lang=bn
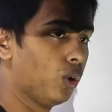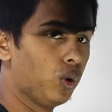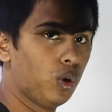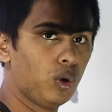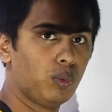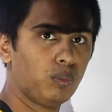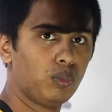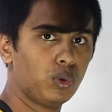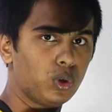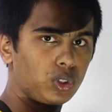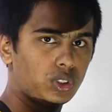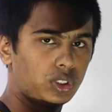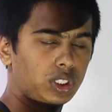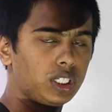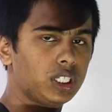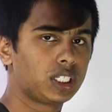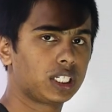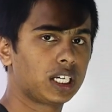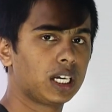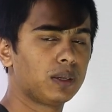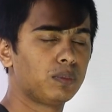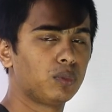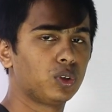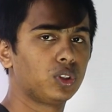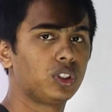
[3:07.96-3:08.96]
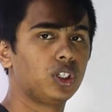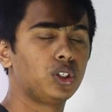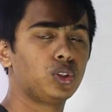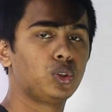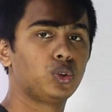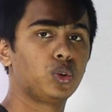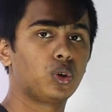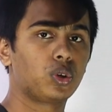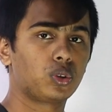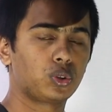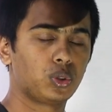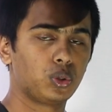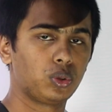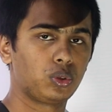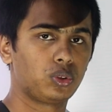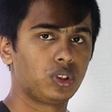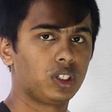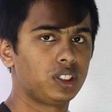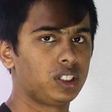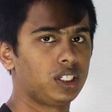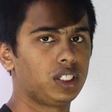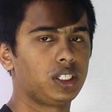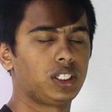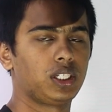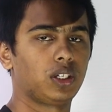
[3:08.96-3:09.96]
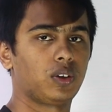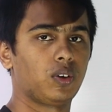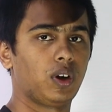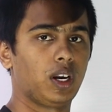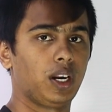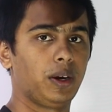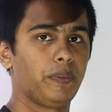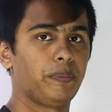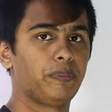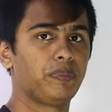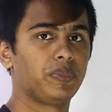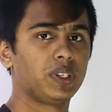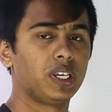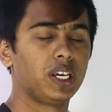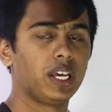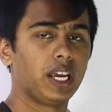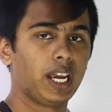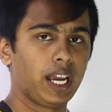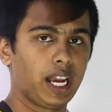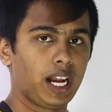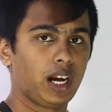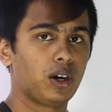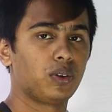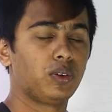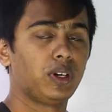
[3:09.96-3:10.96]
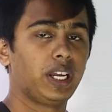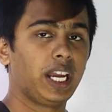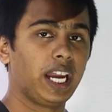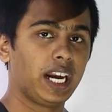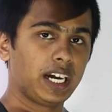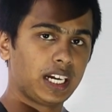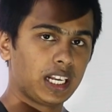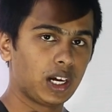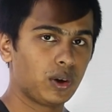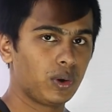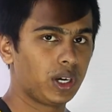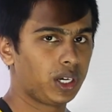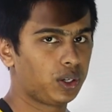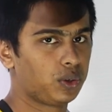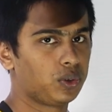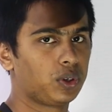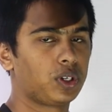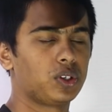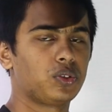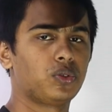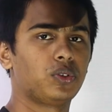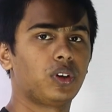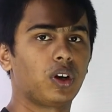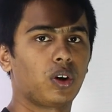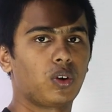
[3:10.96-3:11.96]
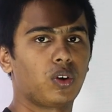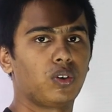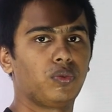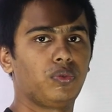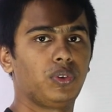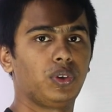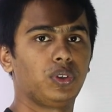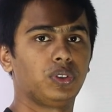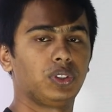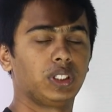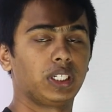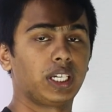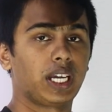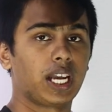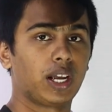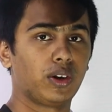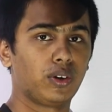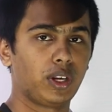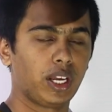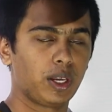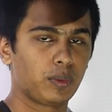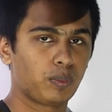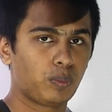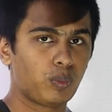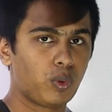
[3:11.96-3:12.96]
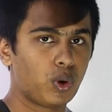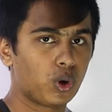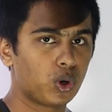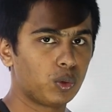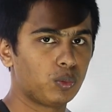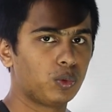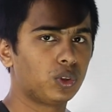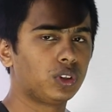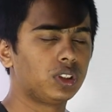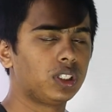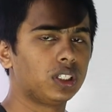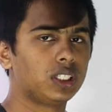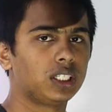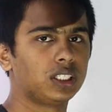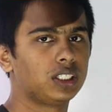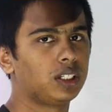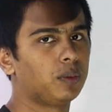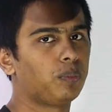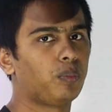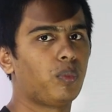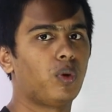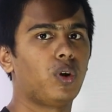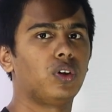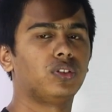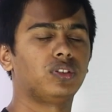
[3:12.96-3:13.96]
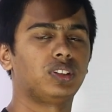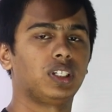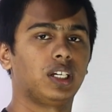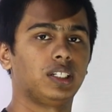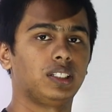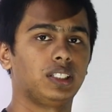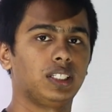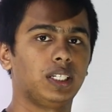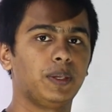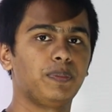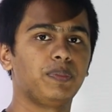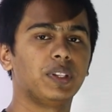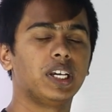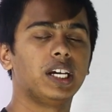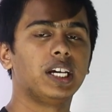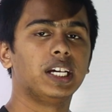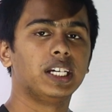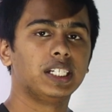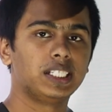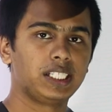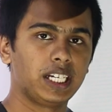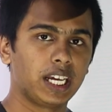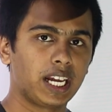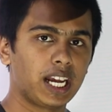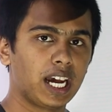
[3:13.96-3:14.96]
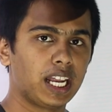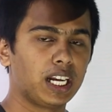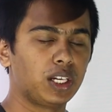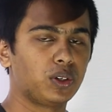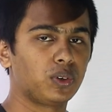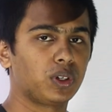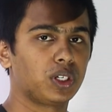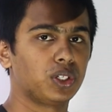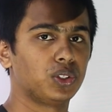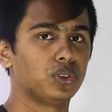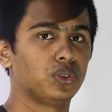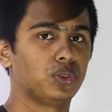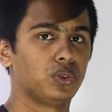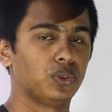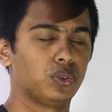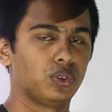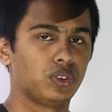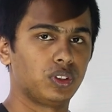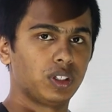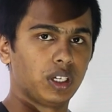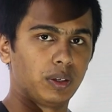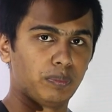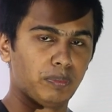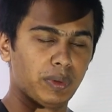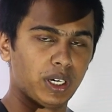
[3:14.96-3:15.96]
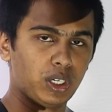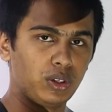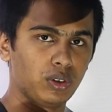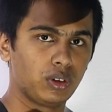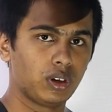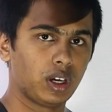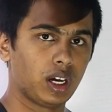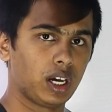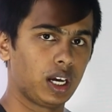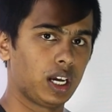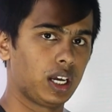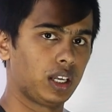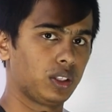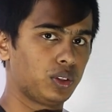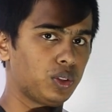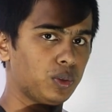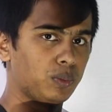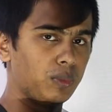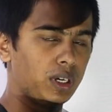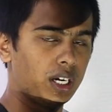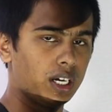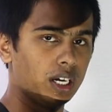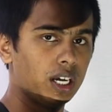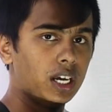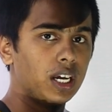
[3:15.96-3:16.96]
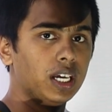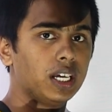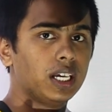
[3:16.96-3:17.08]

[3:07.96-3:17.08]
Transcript: ও মস্তিষ্কের মধ্যে যোগসূত্র সৃষ্টি করে এখন এটাও একটু কিছুটা কনফিউজিং কেন এর পরবর্তীতে যে পন্স আছে সেখানেও কিন্তু মেডল তোমার